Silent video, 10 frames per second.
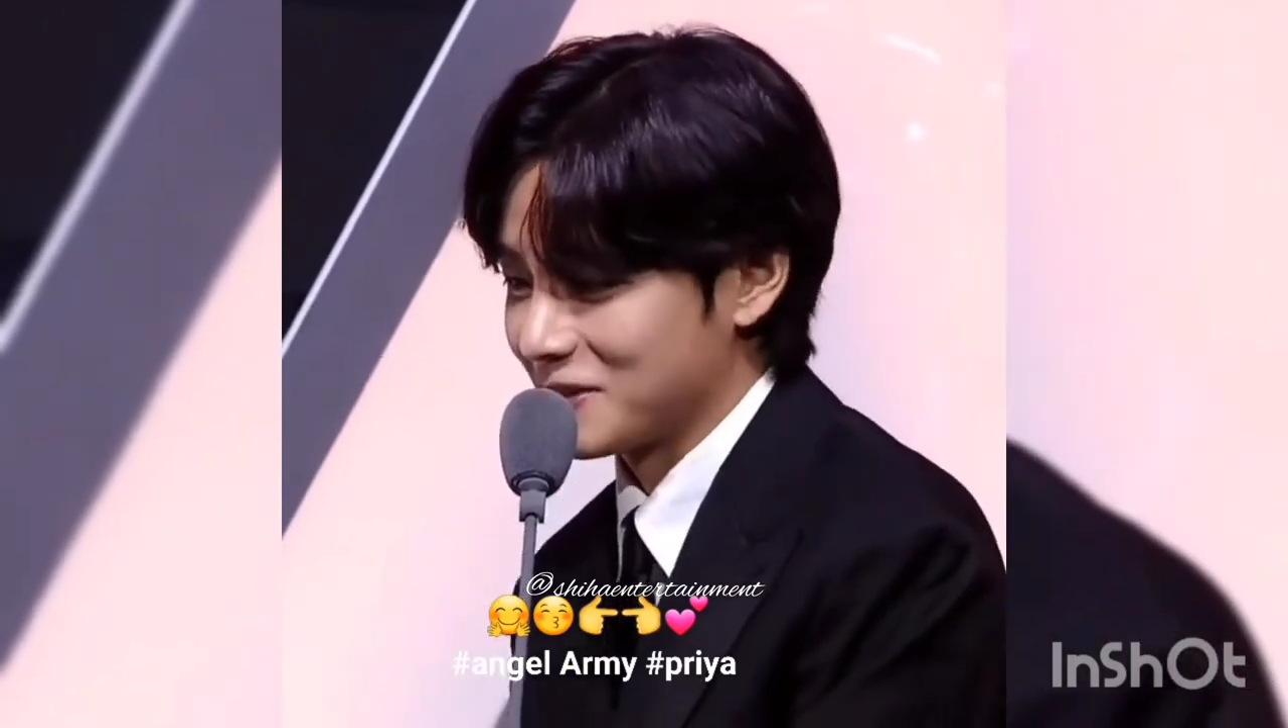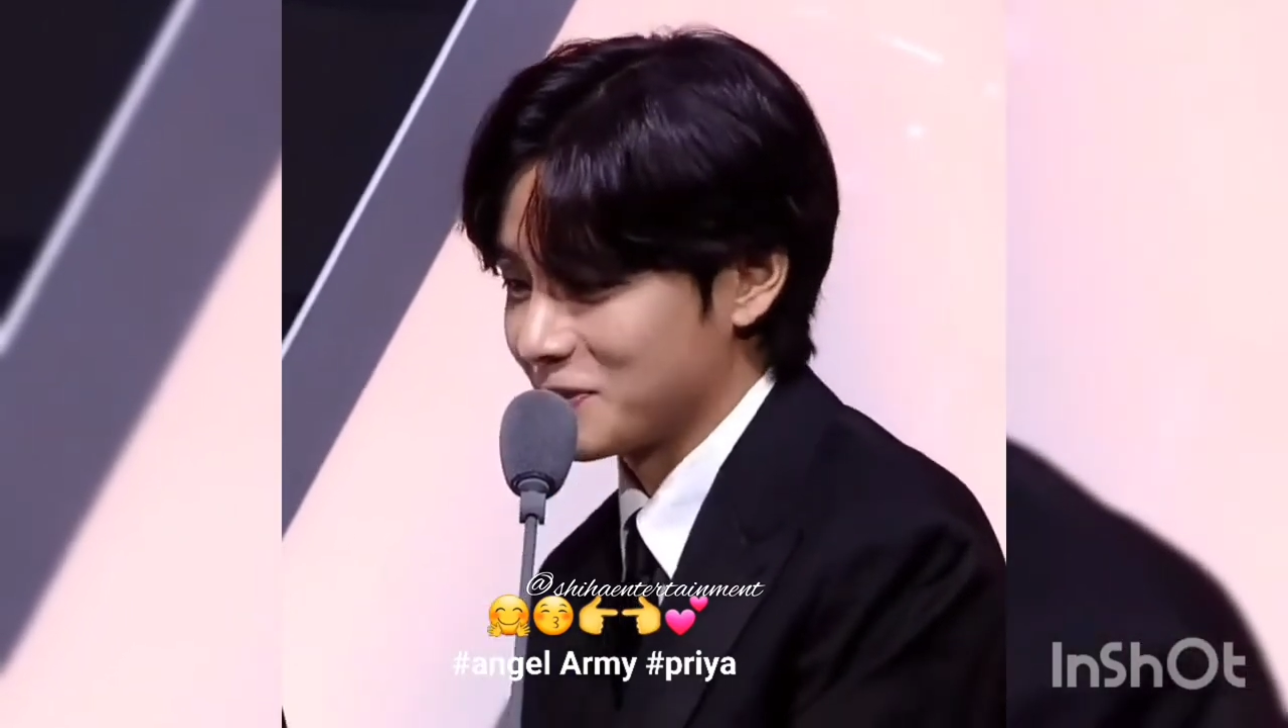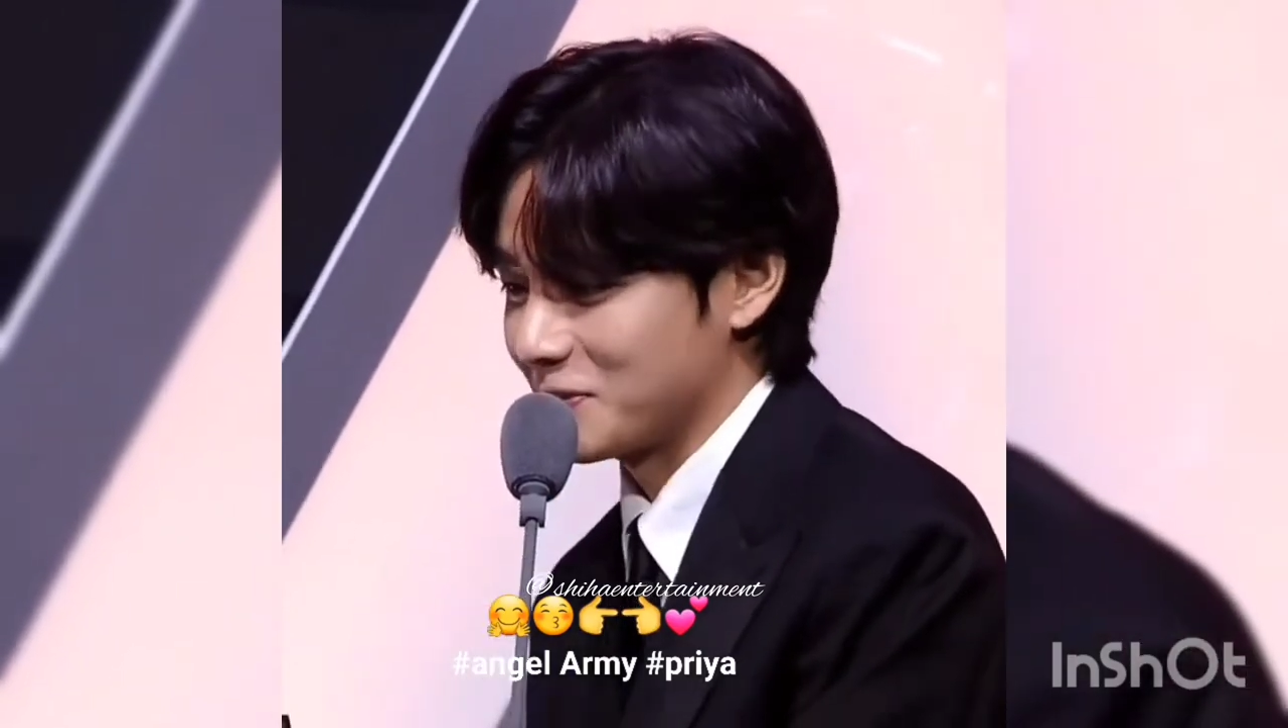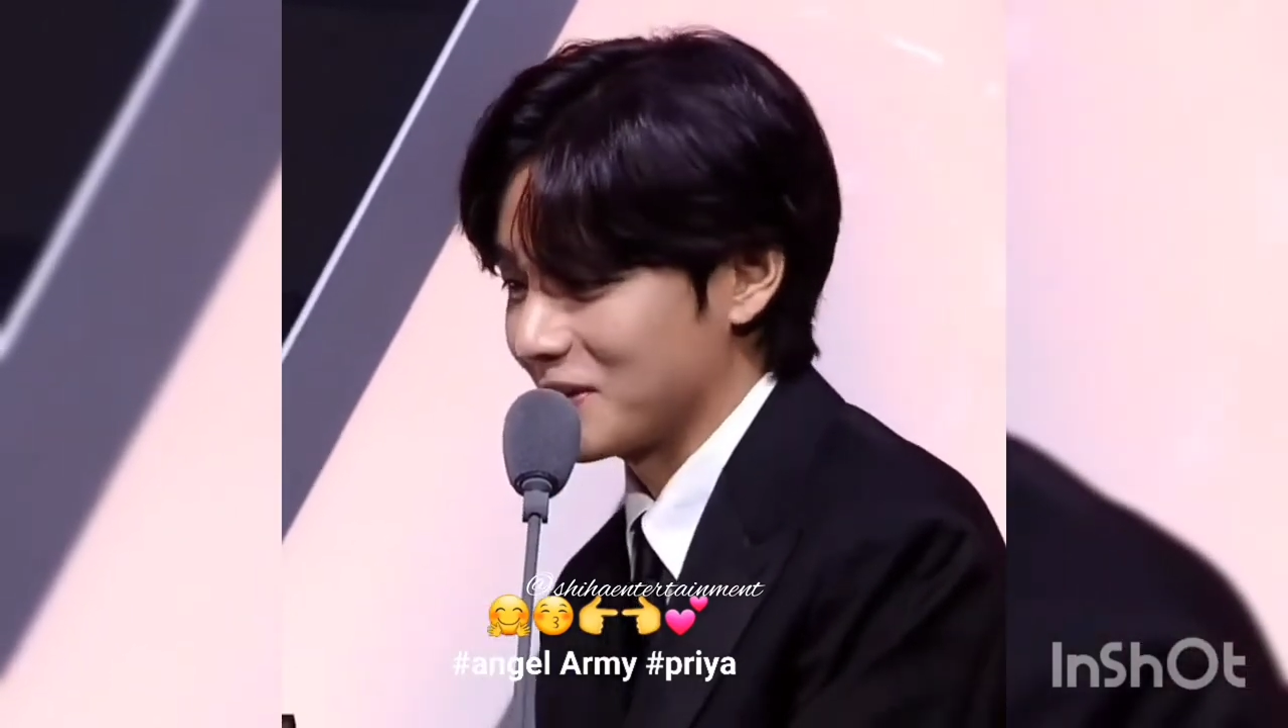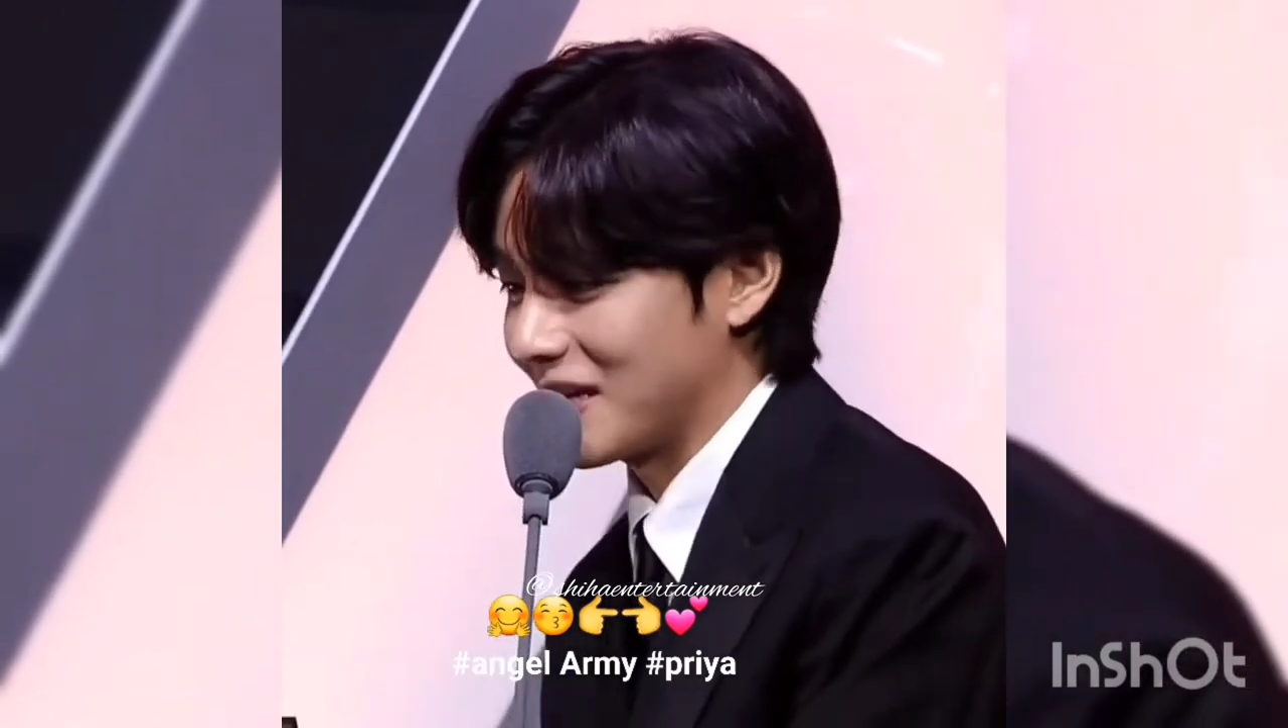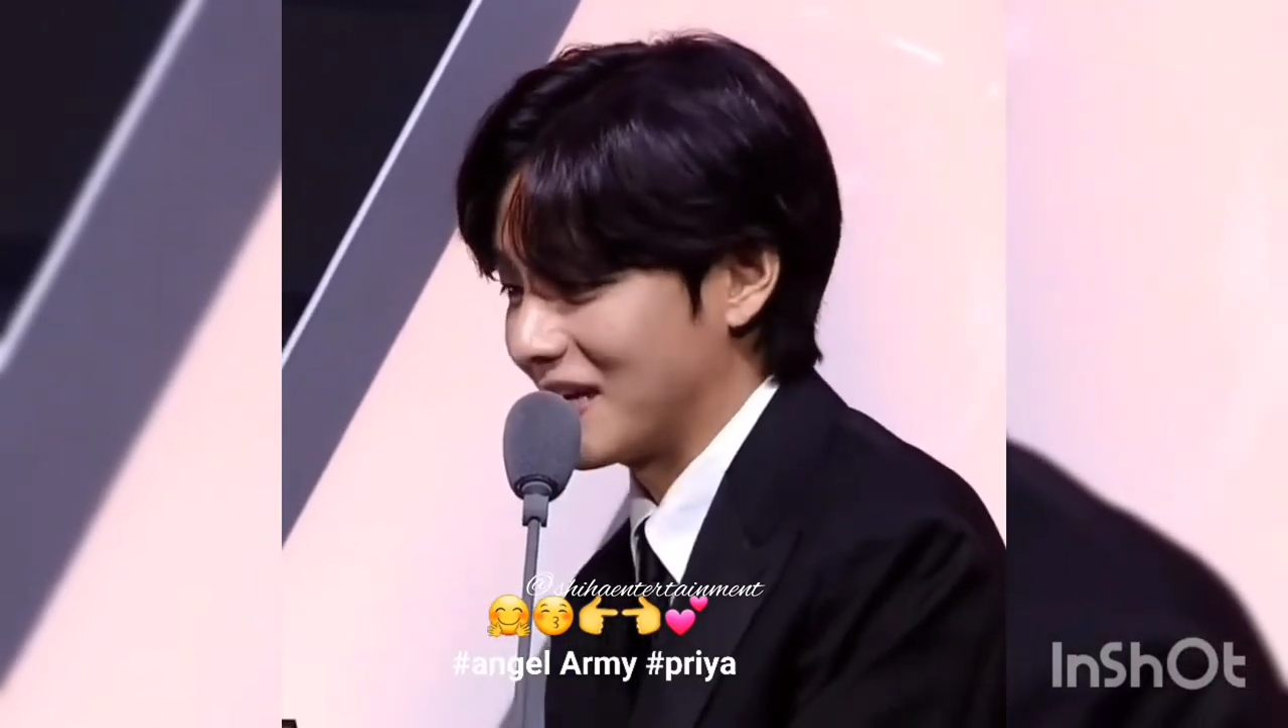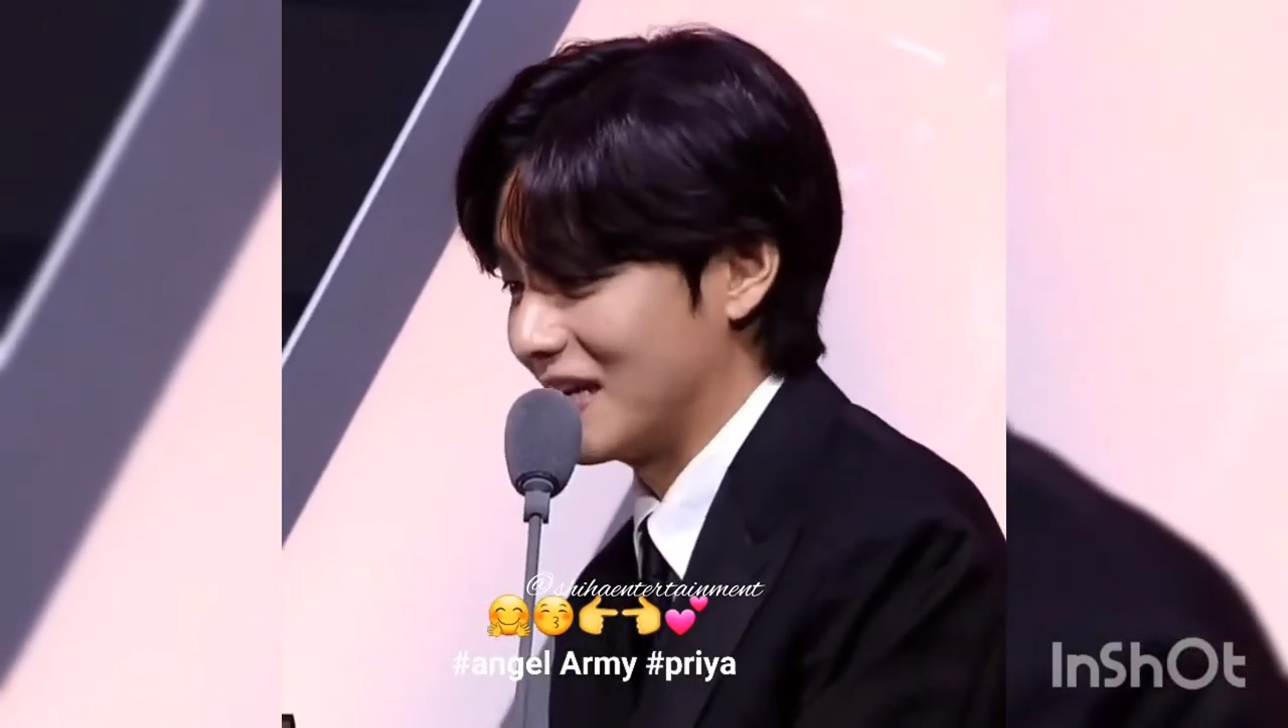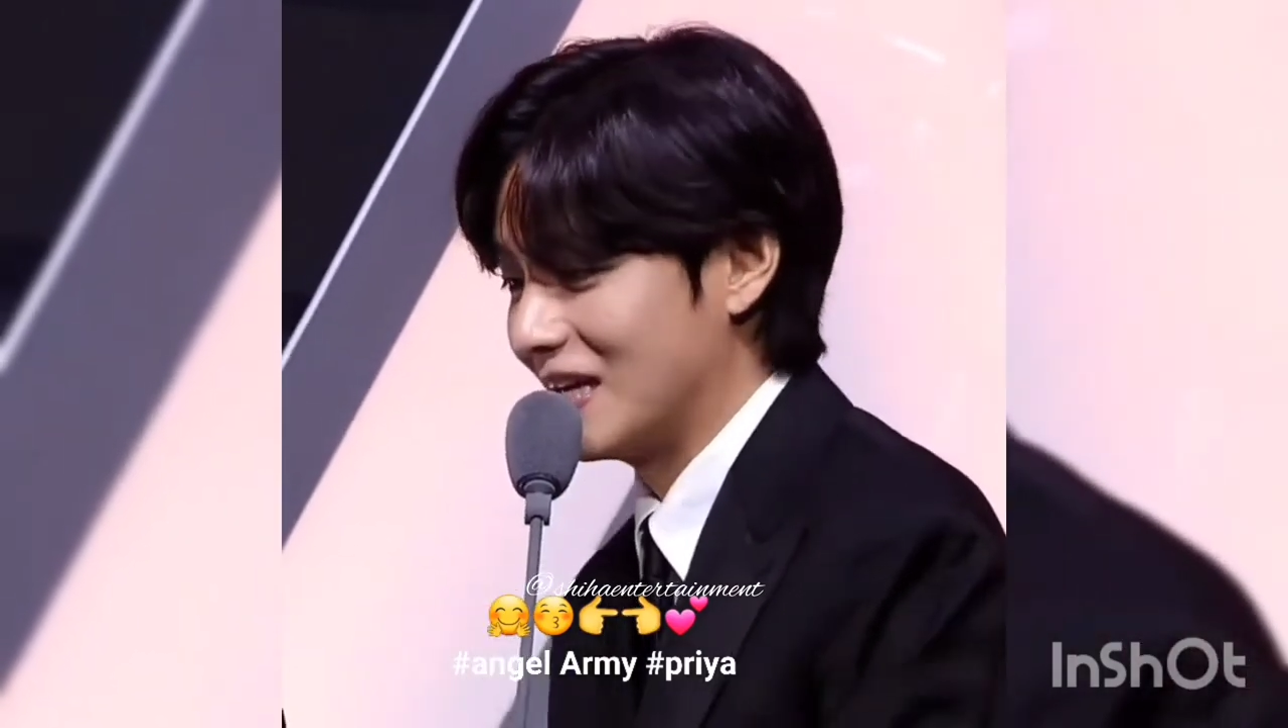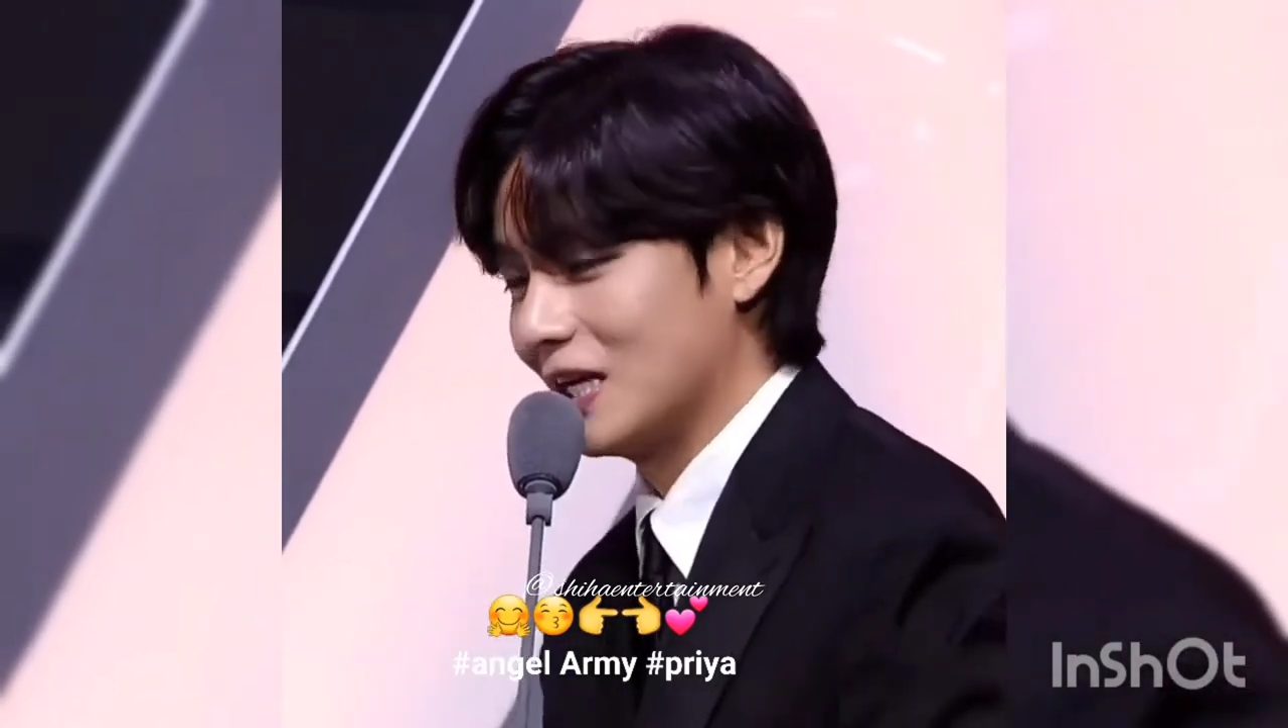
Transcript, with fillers: 싶습니다.